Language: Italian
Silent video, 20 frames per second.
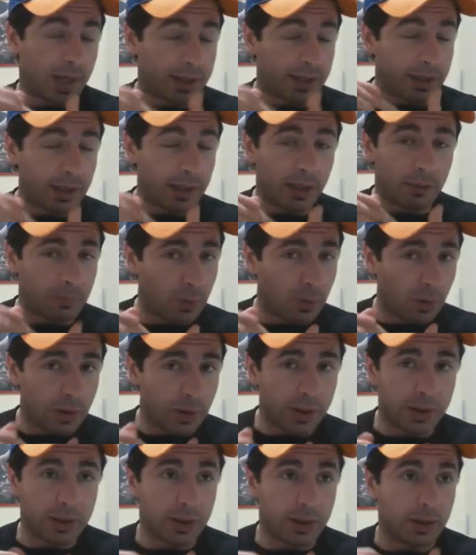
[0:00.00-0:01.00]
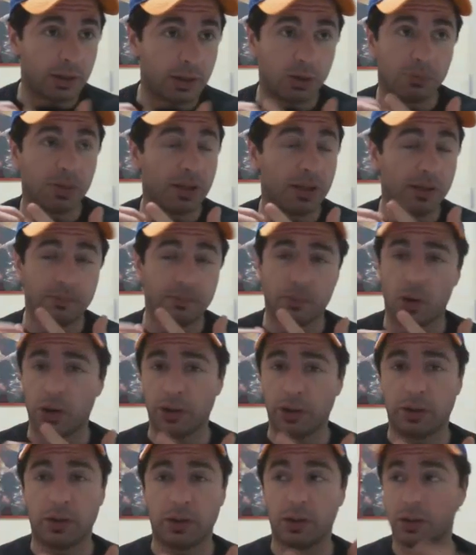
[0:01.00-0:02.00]
battleground point, competitive
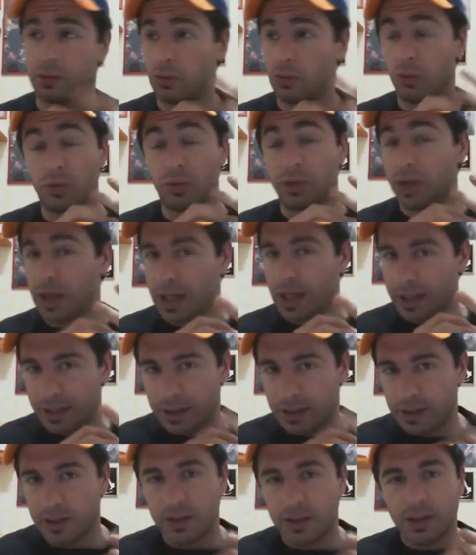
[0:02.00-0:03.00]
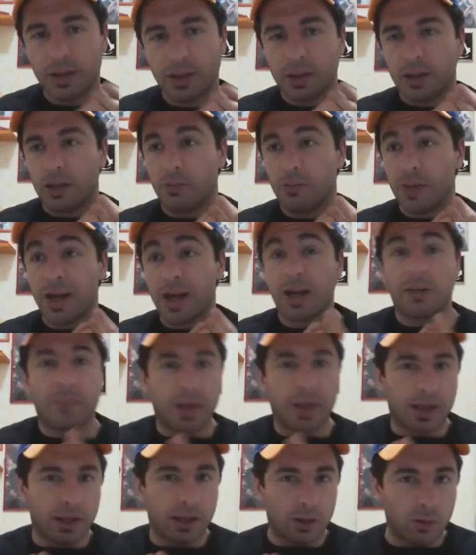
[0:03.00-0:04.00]
point, contratti, contratti e magari
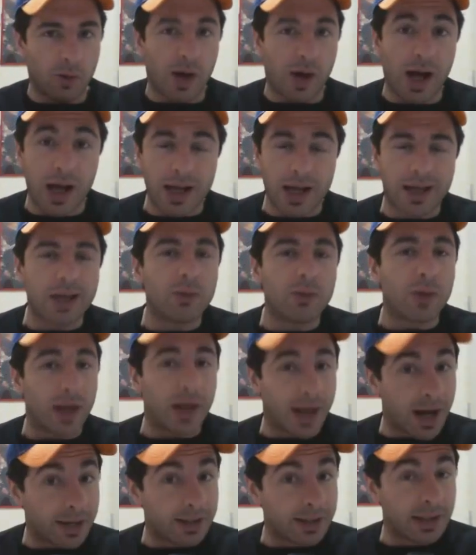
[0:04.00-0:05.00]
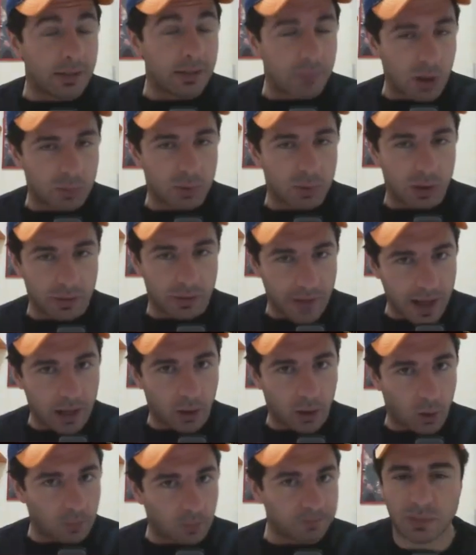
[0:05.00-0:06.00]
perché no anche una carta del proprio
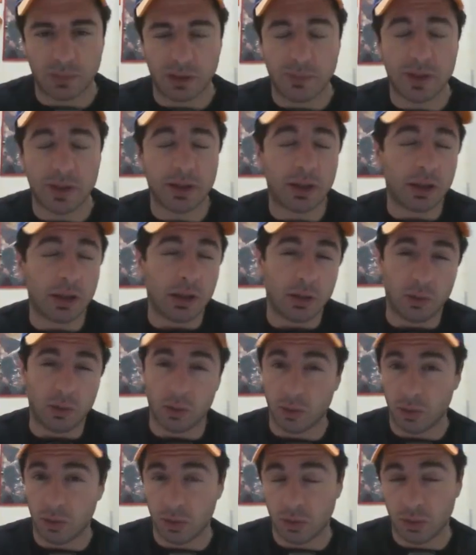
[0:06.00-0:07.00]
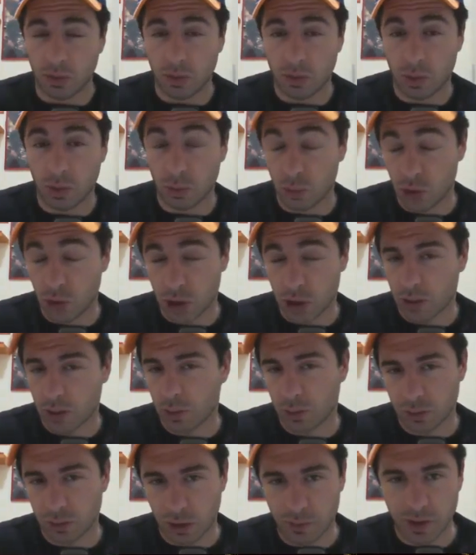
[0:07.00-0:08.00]
livello. Ovviamente lo, lo
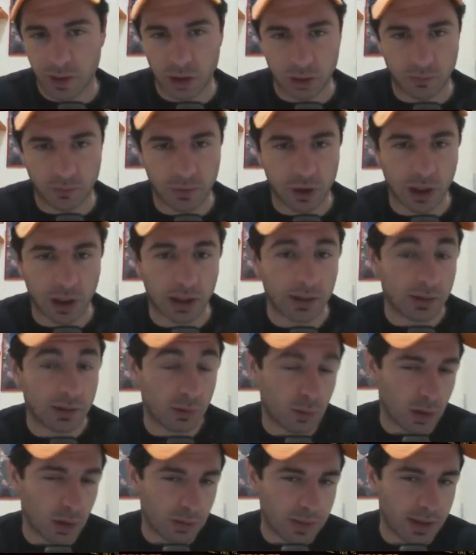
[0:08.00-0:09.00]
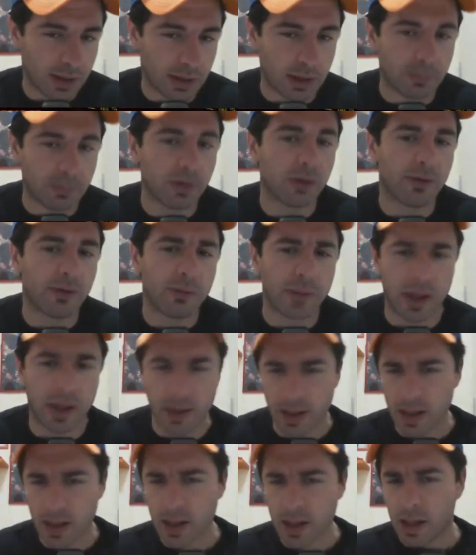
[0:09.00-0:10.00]
annunceranno sulla pagina ufficiale sicuramente, però vabbè.
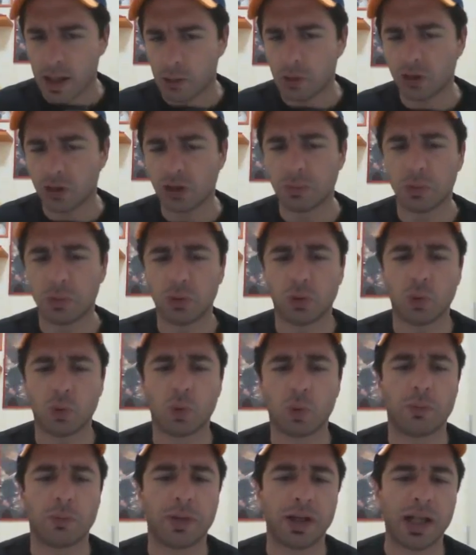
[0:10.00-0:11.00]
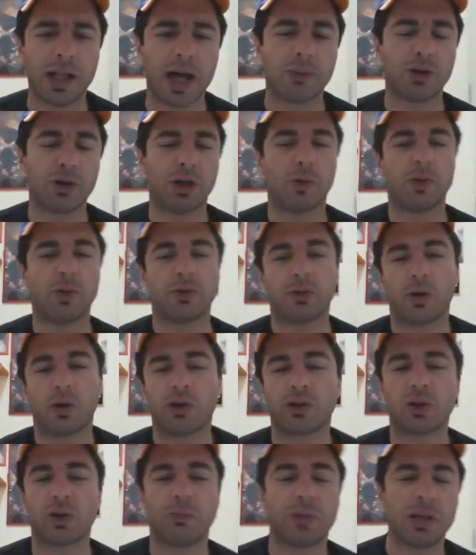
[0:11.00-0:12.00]
A questo punto comunque prendiamoci questo
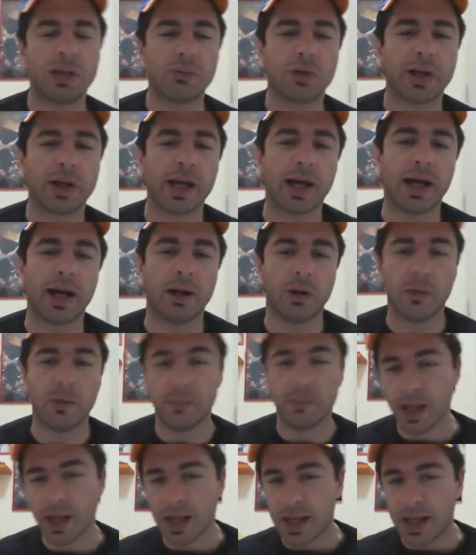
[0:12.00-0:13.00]
nostro primo regalo,